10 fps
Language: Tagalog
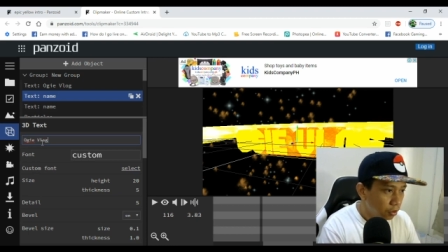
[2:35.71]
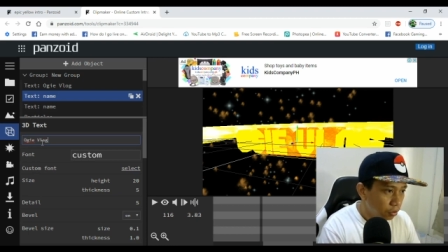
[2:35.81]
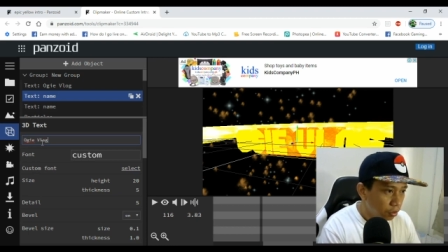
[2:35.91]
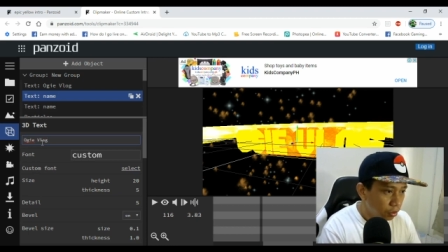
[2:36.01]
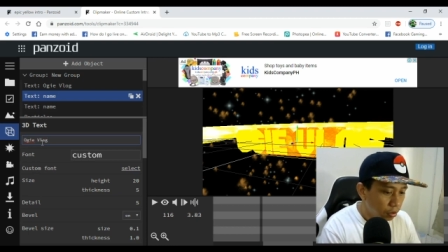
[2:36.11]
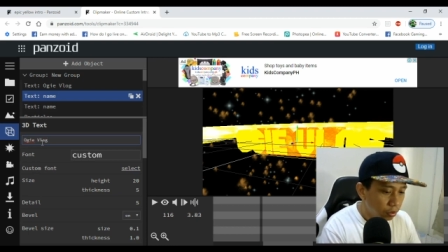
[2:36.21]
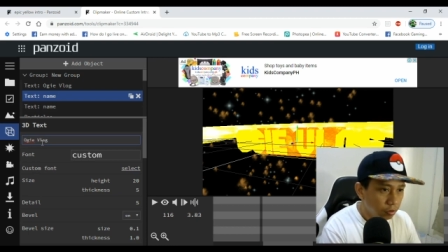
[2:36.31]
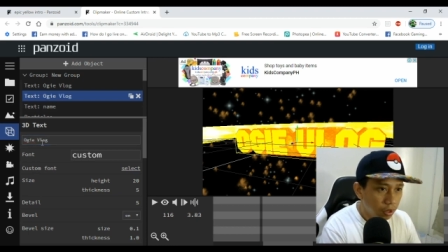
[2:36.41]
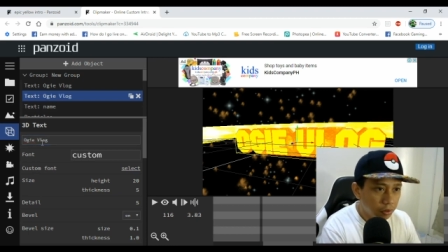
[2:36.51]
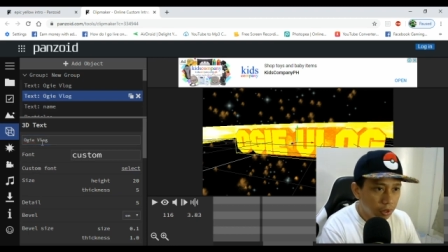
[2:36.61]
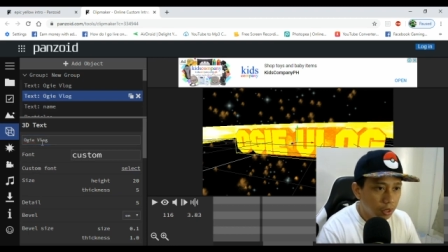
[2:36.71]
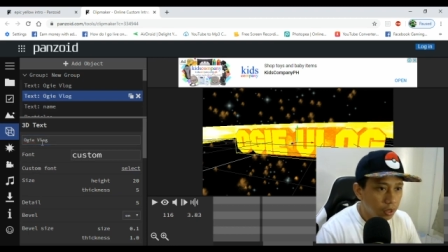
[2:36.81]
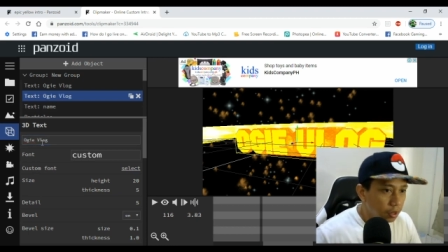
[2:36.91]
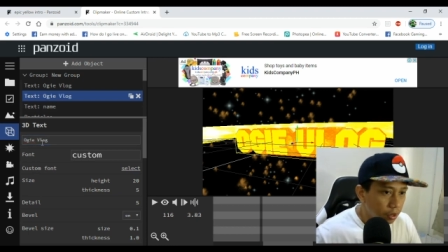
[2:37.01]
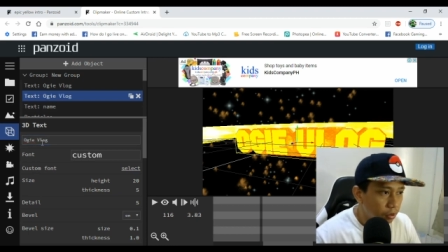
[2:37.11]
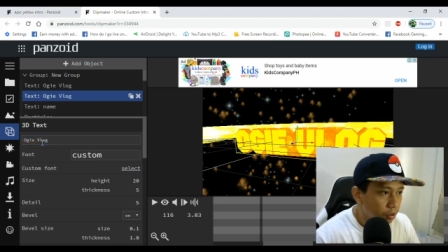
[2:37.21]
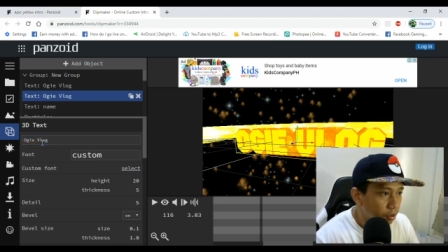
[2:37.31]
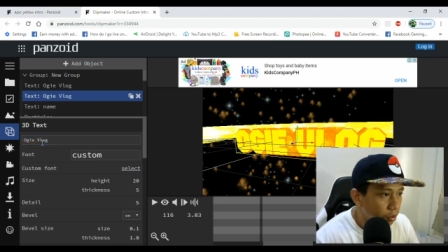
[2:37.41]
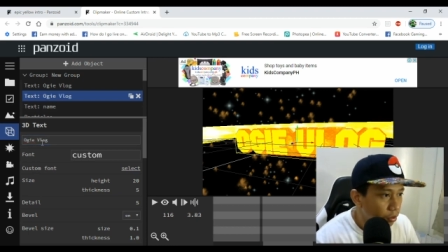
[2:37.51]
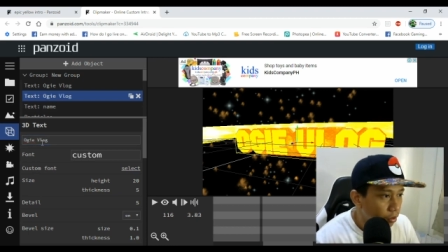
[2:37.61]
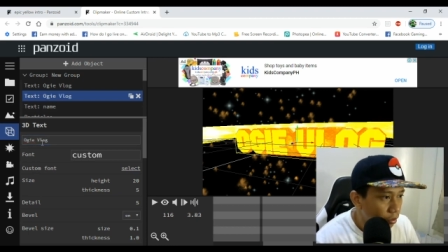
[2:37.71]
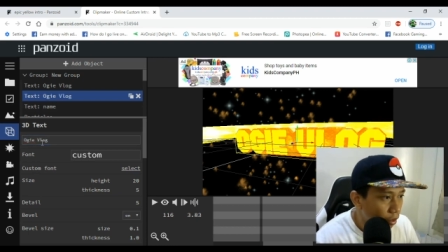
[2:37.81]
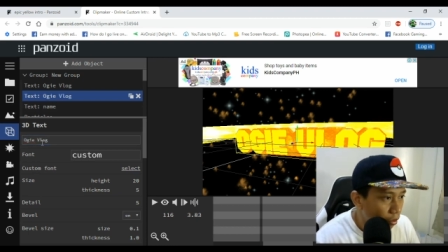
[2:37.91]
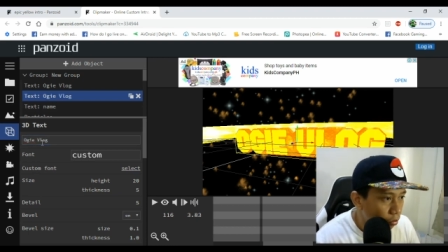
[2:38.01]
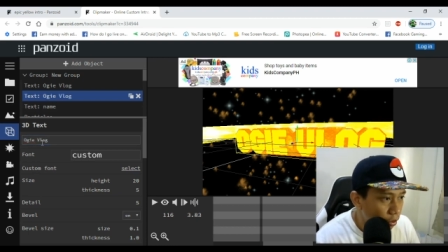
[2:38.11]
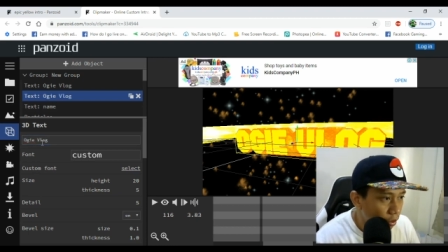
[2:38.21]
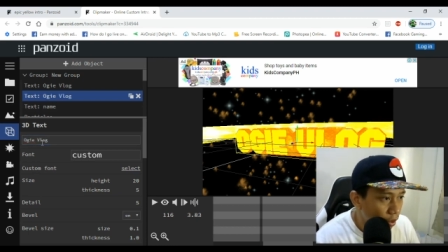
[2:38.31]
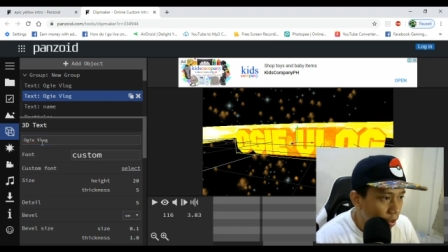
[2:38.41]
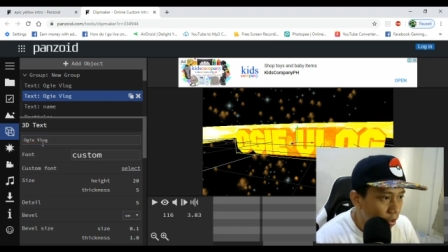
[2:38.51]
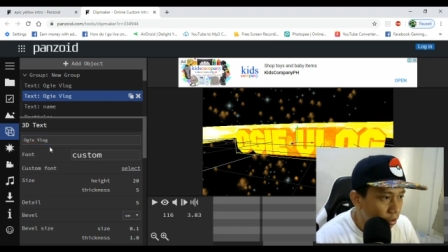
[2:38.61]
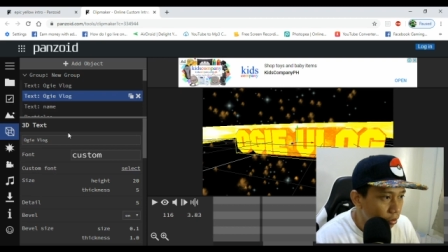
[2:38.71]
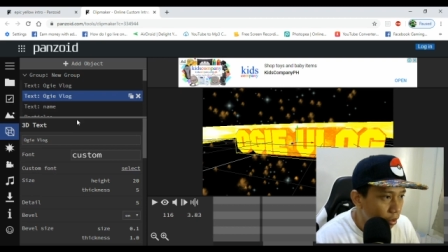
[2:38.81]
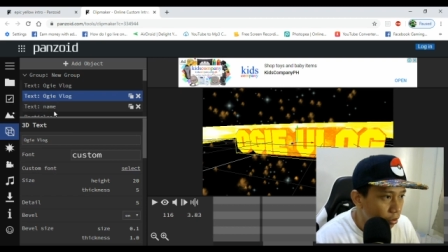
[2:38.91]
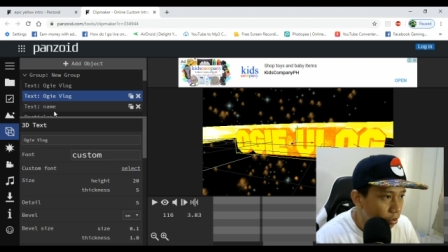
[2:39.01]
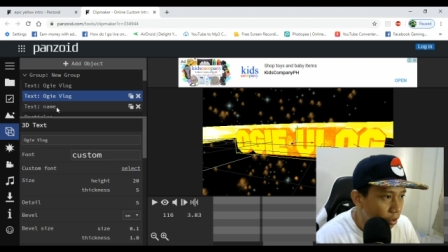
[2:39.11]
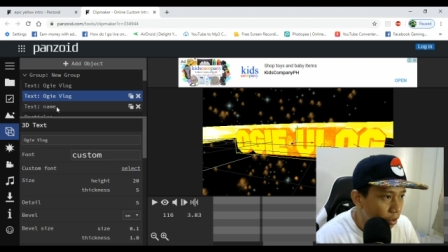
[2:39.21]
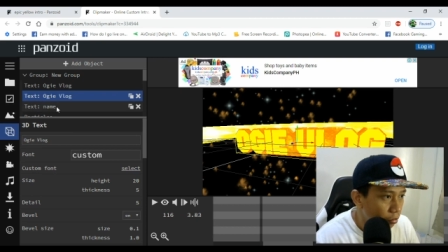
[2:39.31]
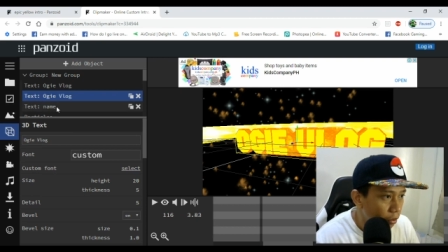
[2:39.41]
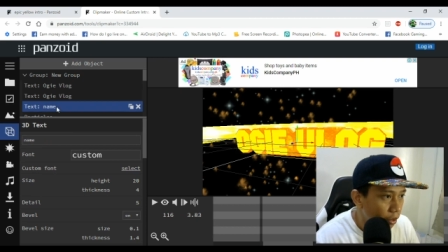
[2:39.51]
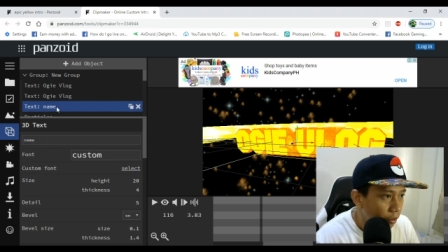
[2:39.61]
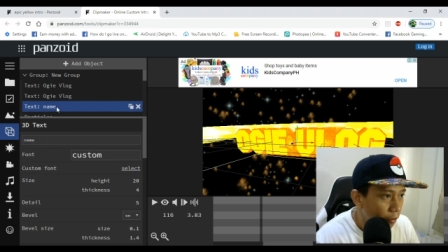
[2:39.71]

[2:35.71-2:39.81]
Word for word: or kung anong name na ilalagay nyo tapos ilagay nyo ulit dun sa isa pa